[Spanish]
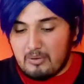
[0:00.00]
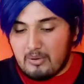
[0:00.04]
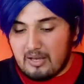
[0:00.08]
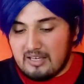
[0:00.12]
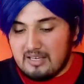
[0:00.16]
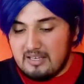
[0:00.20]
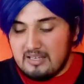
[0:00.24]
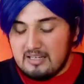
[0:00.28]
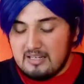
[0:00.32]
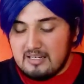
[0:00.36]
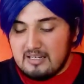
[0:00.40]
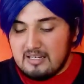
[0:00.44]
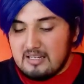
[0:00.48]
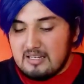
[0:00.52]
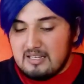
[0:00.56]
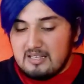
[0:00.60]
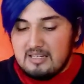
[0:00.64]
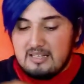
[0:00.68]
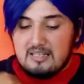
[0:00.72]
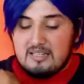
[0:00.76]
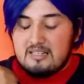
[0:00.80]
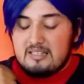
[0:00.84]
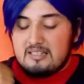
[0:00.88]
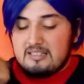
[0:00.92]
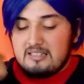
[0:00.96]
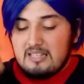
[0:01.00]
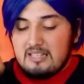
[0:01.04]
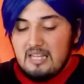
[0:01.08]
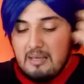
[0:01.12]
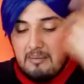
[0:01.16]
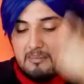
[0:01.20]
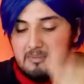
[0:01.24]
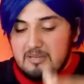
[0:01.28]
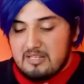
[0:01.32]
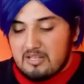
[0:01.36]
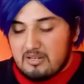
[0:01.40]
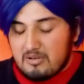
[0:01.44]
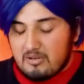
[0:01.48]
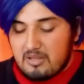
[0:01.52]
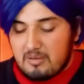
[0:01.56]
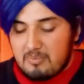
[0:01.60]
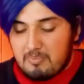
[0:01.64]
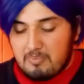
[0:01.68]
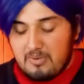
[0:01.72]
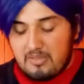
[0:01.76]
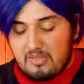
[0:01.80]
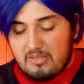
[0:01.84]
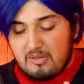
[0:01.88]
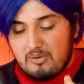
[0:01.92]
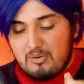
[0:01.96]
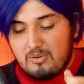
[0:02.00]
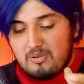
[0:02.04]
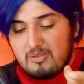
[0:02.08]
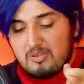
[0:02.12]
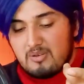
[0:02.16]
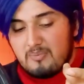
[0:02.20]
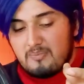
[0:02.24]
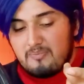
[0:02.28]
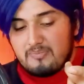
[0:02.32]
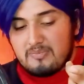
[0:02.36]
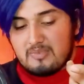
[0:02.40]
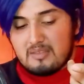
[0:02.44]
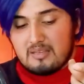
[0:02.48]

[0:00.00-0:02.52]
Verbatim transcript: ahí. Nami llegó después de Uso